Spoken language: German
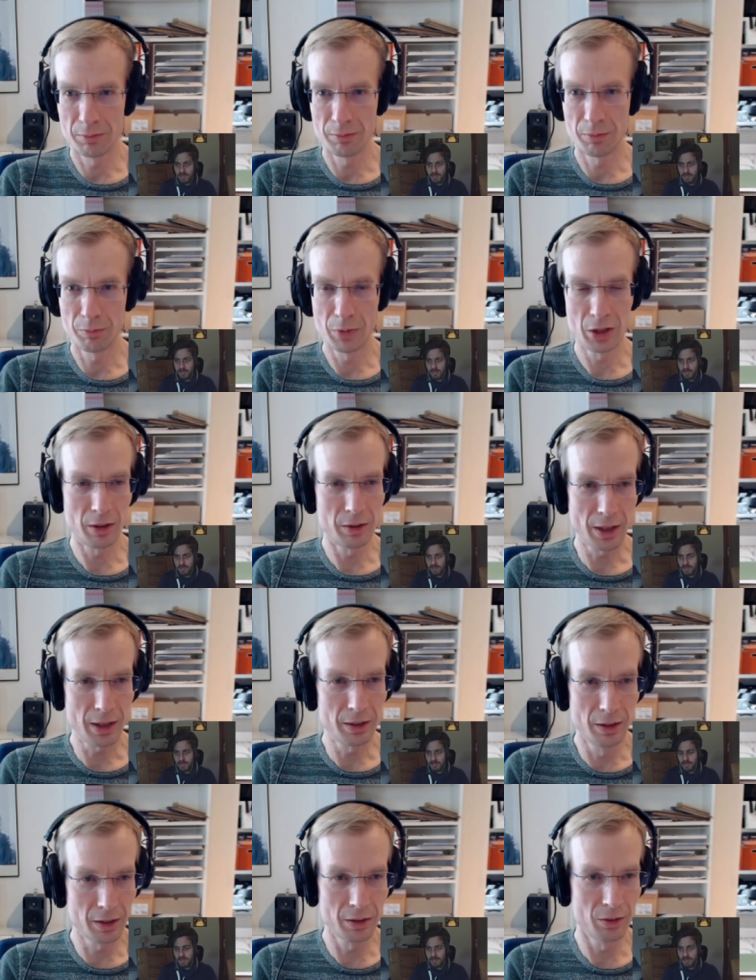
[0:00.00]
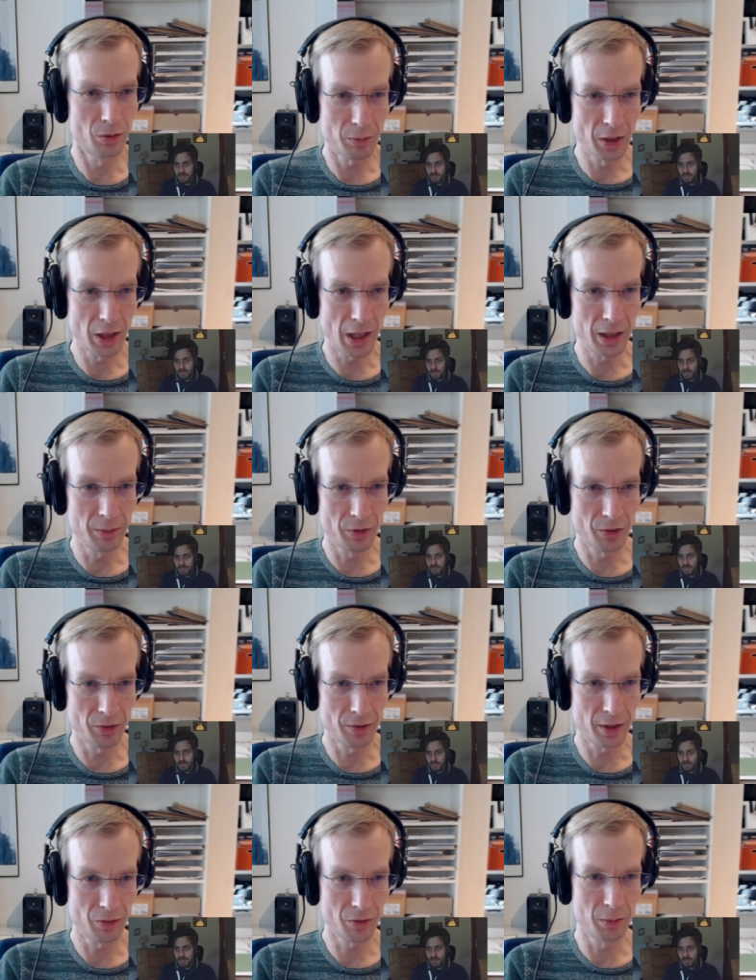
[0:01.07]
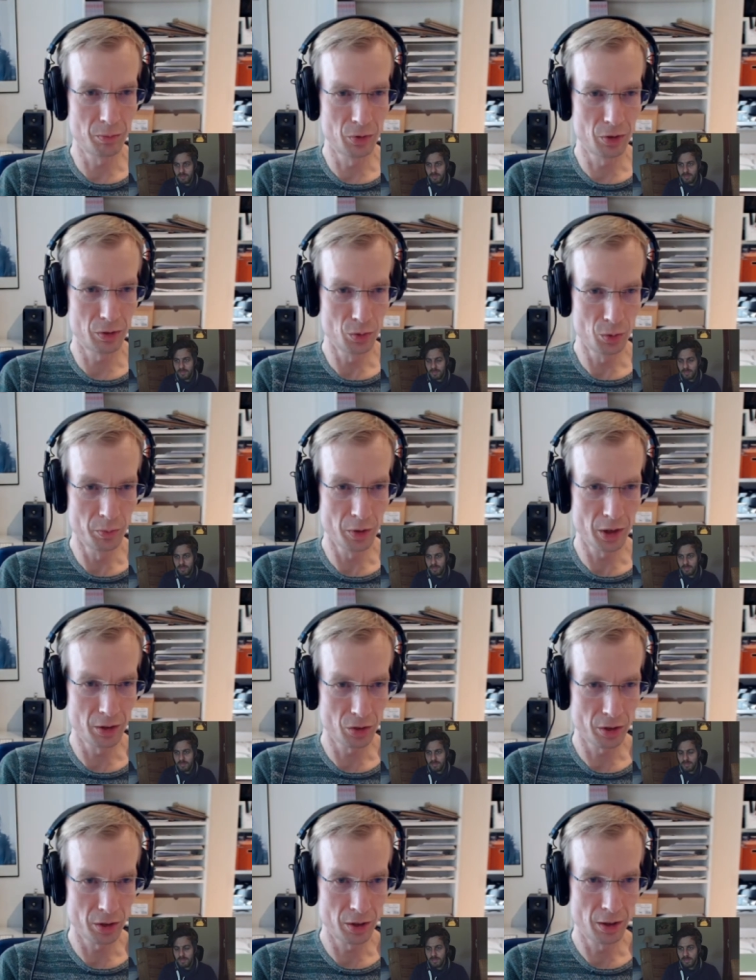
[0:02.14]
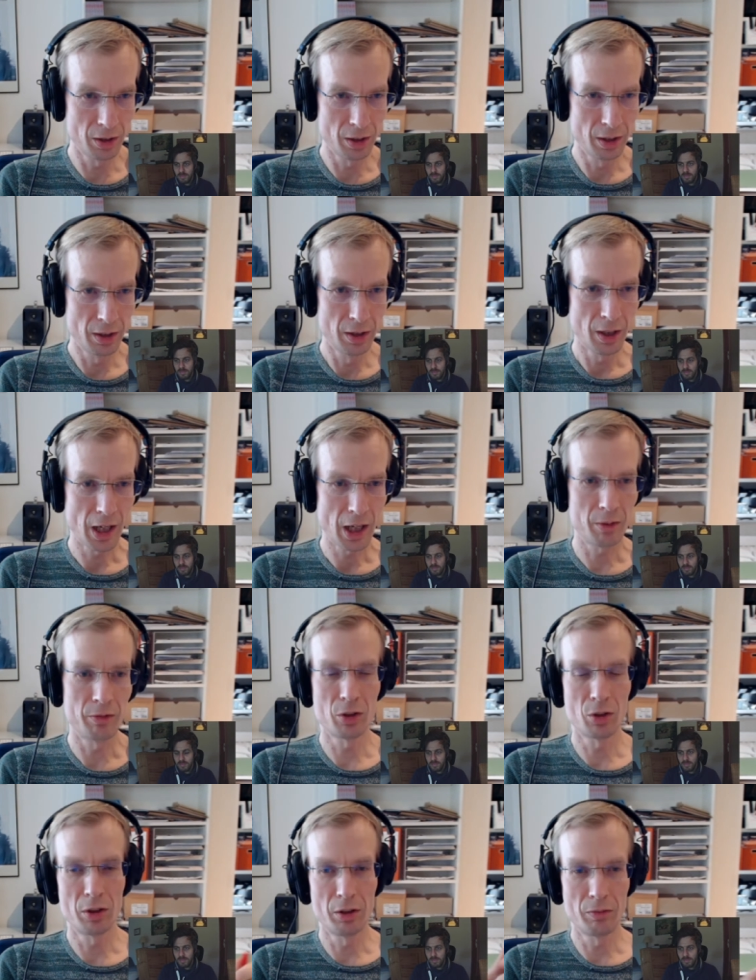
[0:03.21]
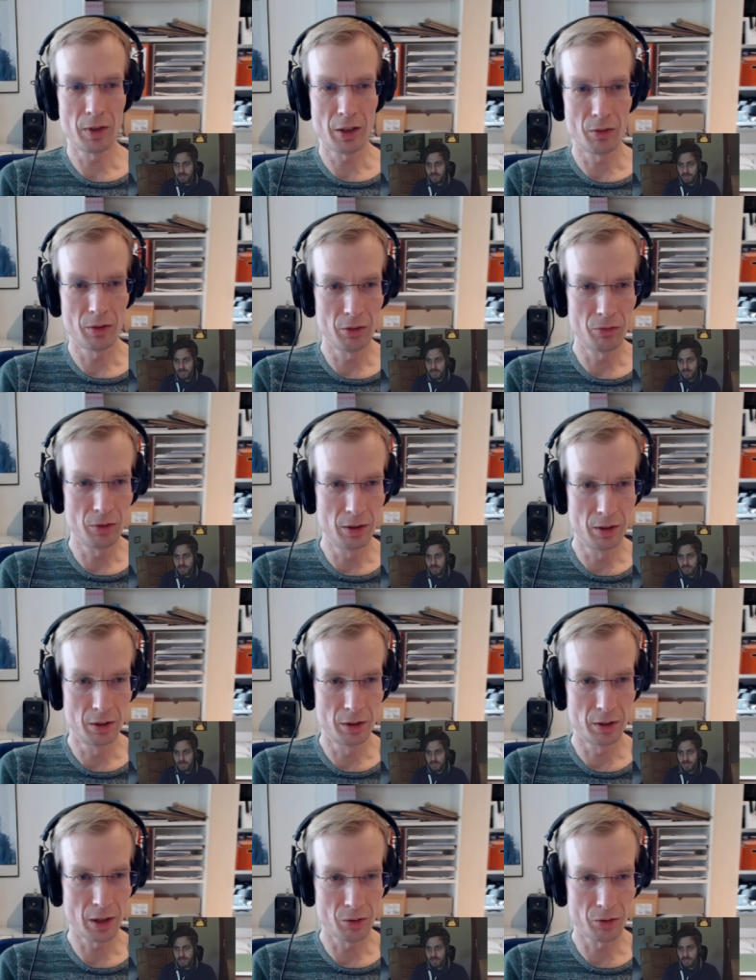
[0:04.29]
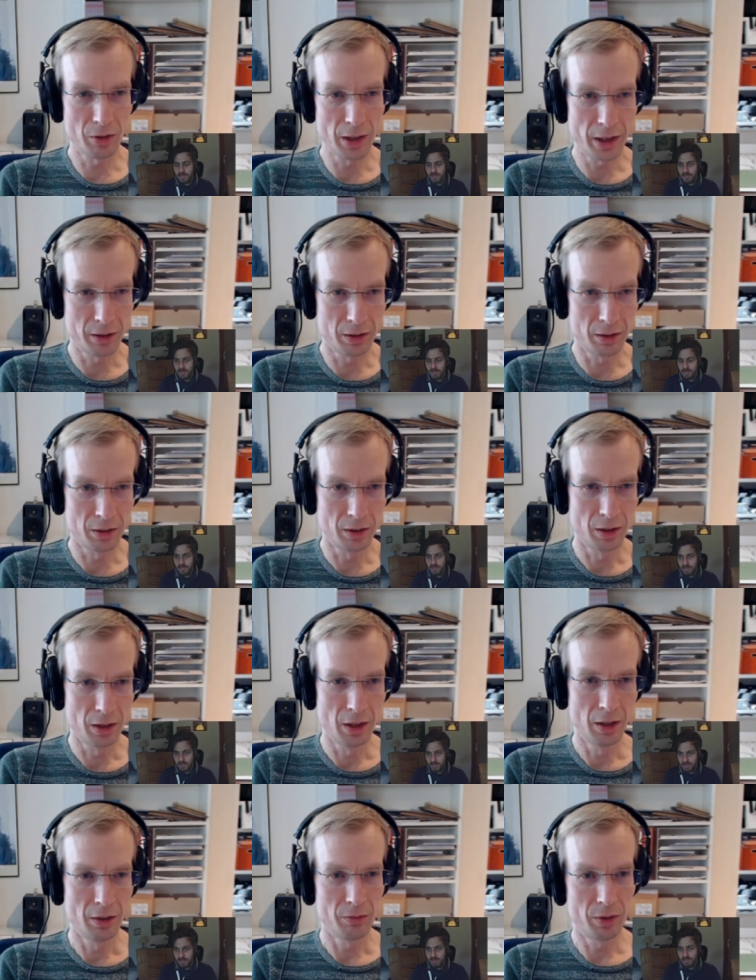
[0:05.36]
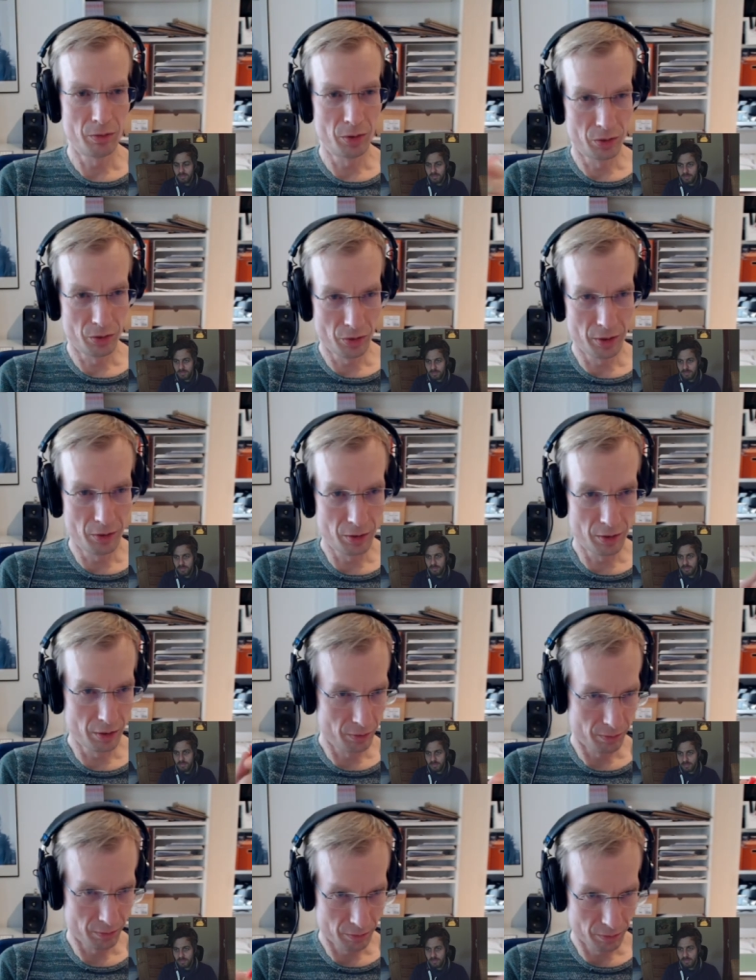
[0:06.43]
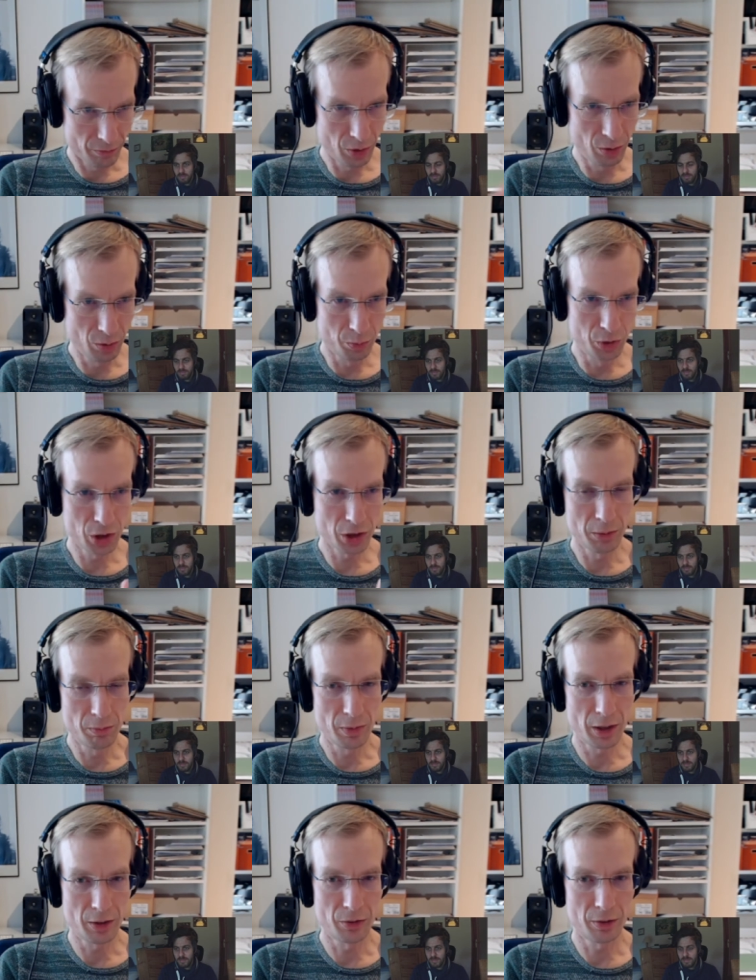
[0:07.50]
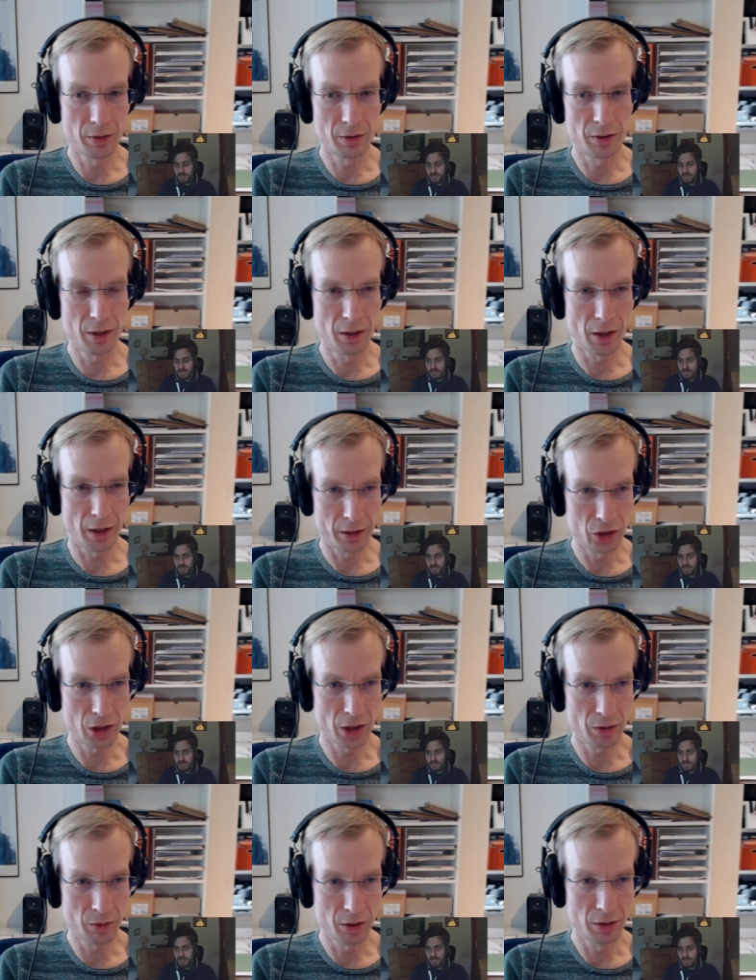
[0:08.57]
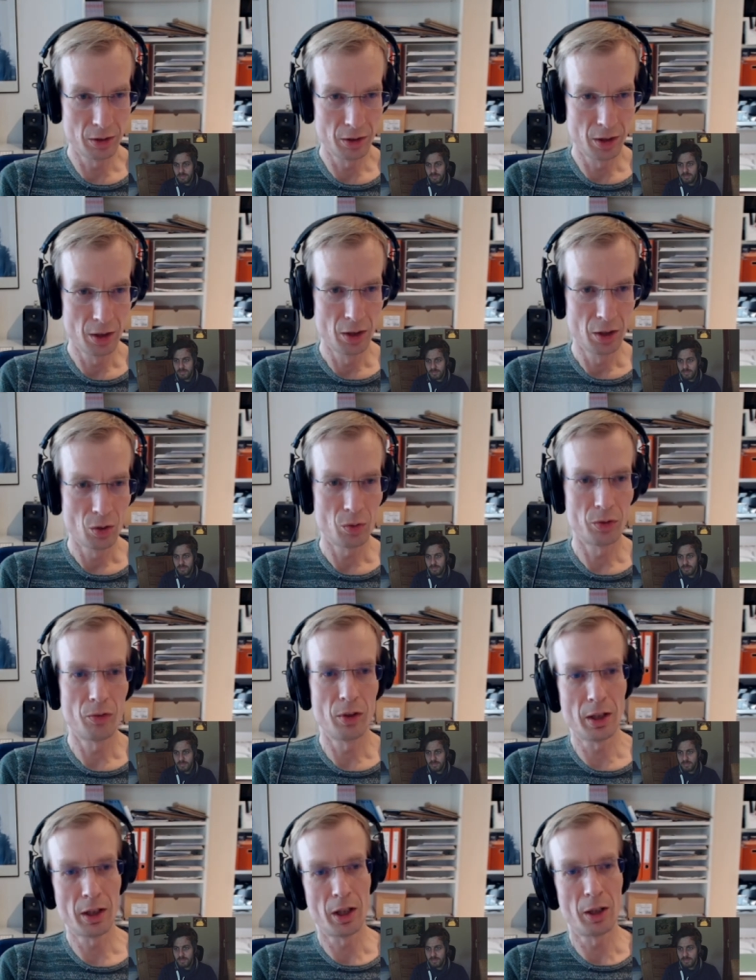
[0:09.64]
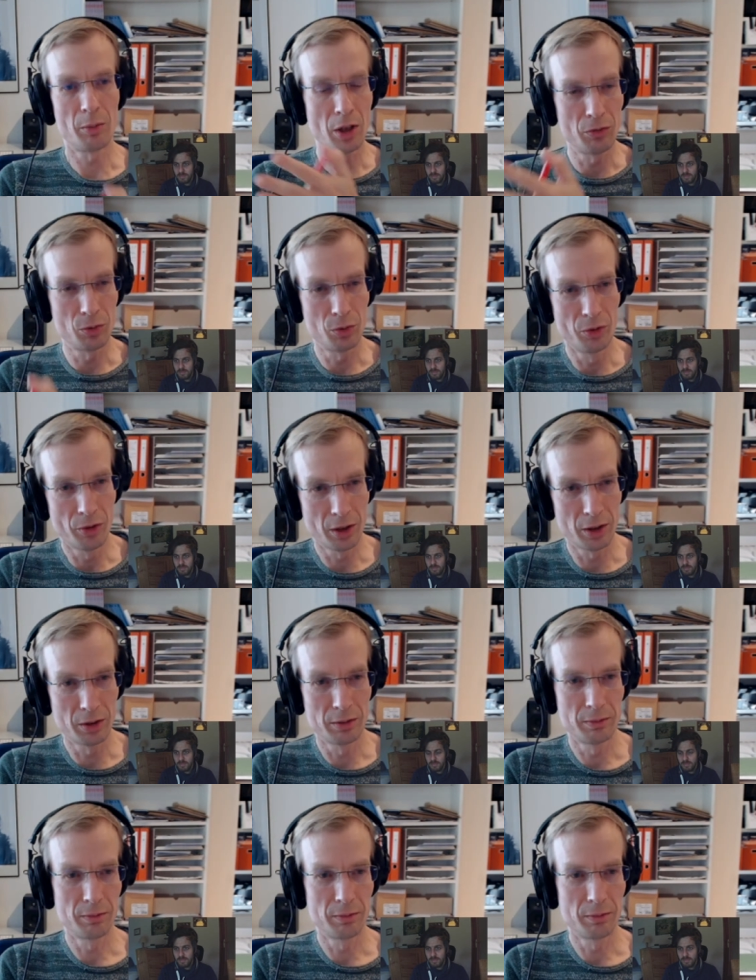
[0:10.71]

mit den Techniken und mit allem, was es jetzt gibt, umgehen können aber wir können wahnsinnig viel daraus lernen, wenn wir uns diese, wie du beschrieben hast, Dinge anschauen und sie dann aber auf unser